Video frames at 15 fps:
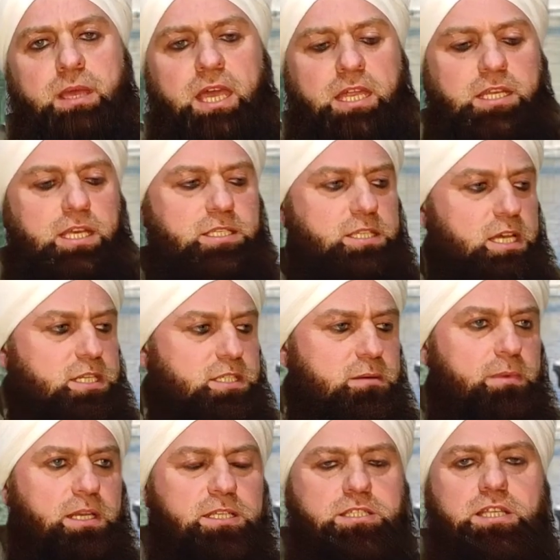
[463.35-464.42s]
Herkes her
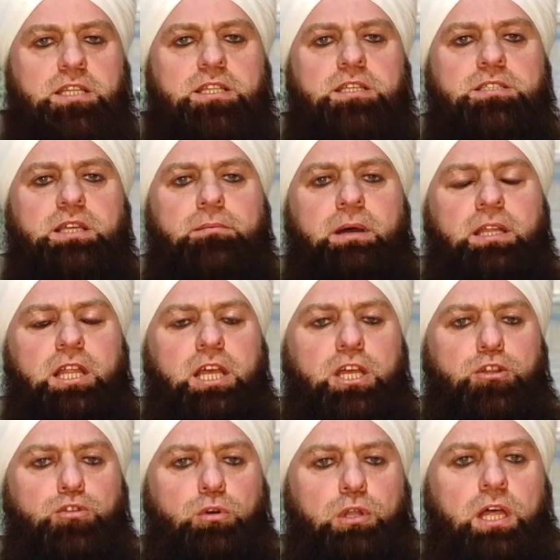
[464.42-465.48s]
zaman istediği zaman
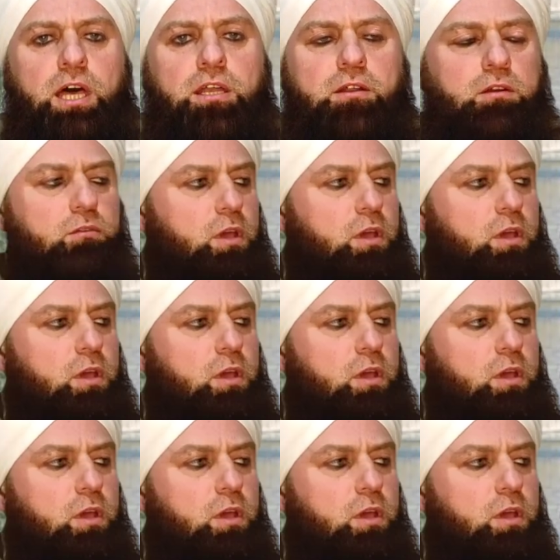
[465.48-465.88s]
dolar,